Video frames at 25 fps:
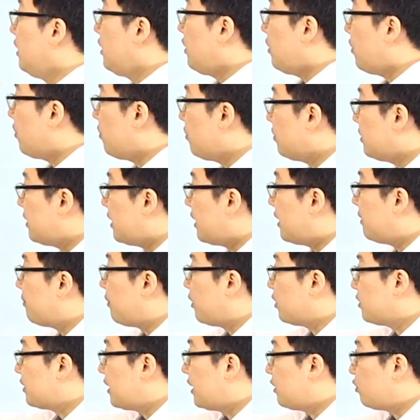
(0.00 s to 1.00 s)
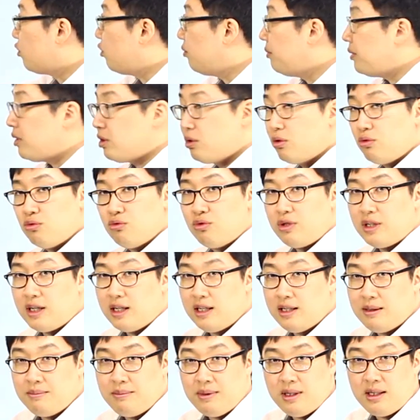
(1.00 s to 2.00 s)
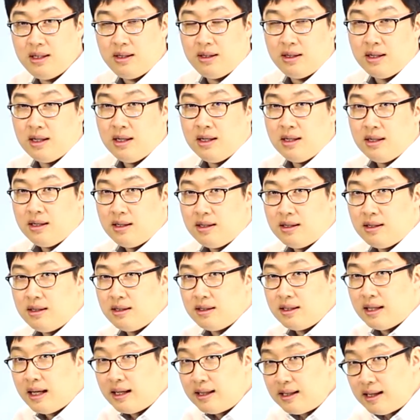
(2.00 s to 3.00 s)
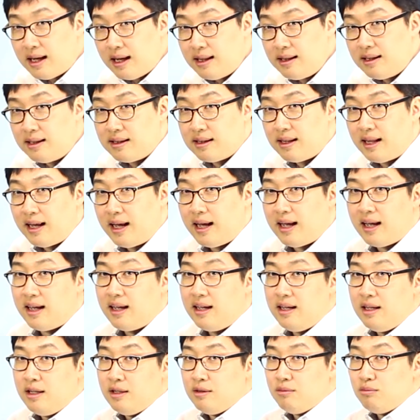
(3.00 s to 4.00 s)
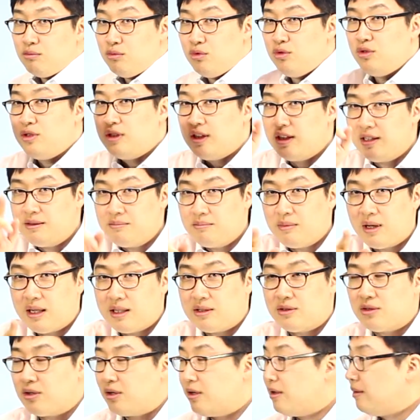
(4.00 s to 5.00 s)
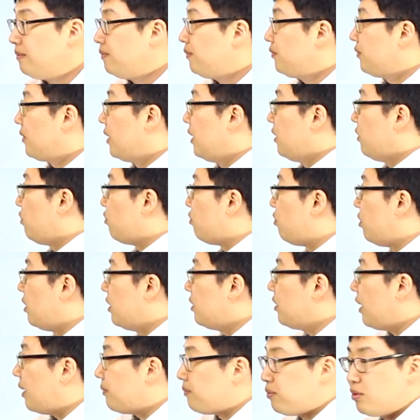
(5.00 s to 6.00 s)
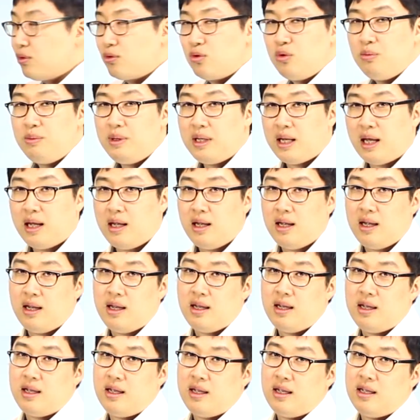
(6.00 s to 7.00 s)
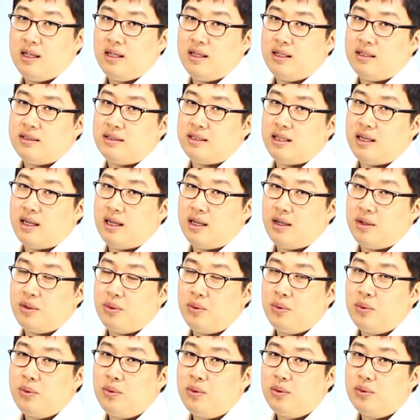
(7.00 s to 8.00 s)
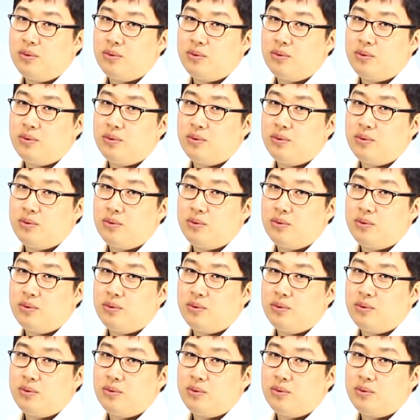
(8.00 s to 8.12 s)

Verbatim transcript: 형용사가 명사를 꾸미는 걸 우리가 이미 어, 얘기했는데 문제는 말이죠. 뒤에서 앞으로 꾸미네. 자, 요걸